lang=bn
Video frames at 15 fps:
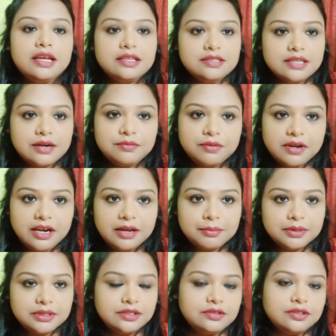যার ফলে
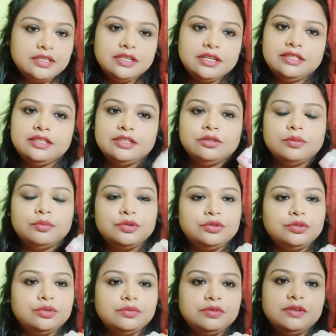আমাদের স্কিনে যে সমস্ত
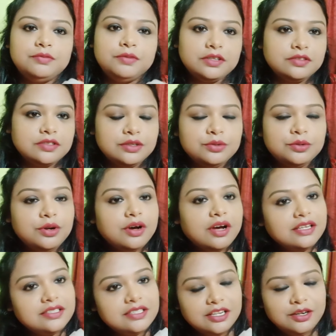ইনফেকশানগুলো হয়
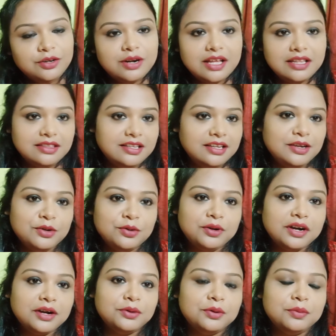সেগুলোর হাত থেকে
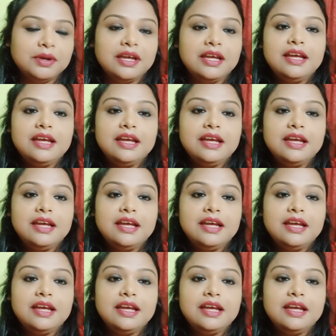রক্ষা করবে